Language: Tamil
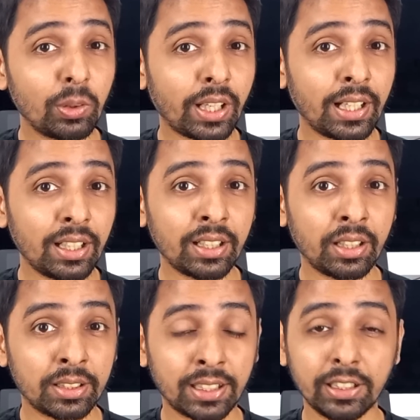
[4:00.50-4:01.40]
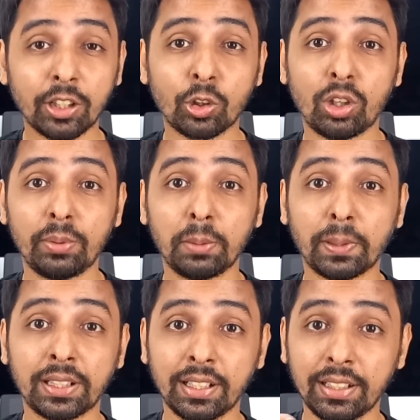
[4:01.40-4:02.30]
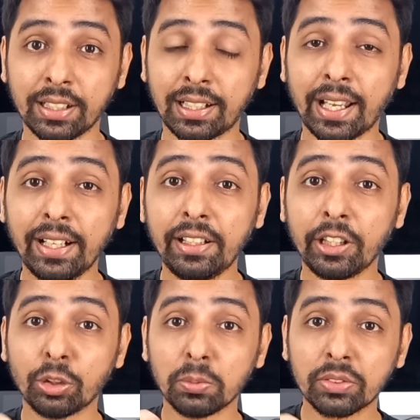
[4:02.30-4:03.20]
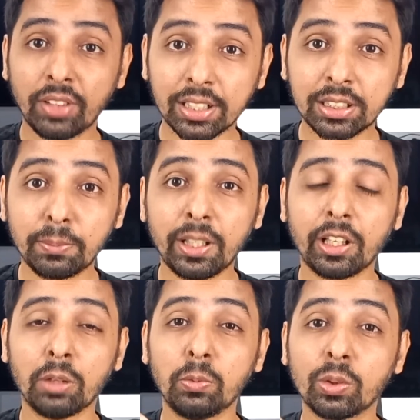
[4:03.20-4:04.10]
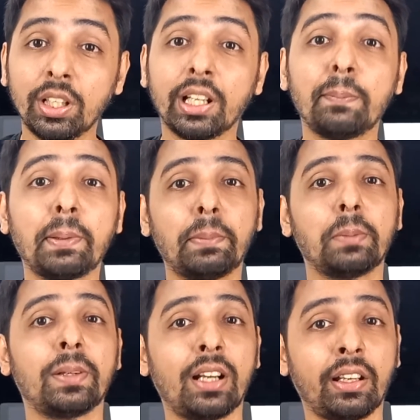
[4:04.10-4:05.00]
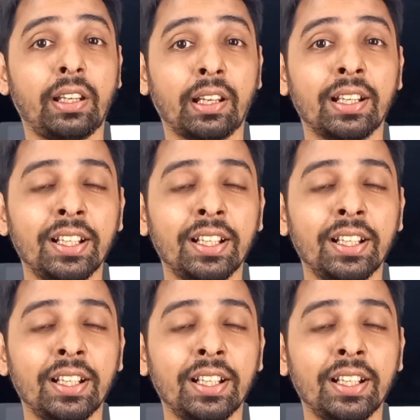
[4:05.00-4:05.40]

உங்களுக்கு என்ன செஞ்சுக்கிட்டு இருக்கோம் அப்படின்னு பார்த்தீங்கன்னா இந்த கிளாரிட்டிக்கும் ஃப்ளெக்சிபிலிட்டிக்கும் உங்களை நீங்கள் ப்ரிப்பேர் பண்ணிட்டு இருக்கீங்க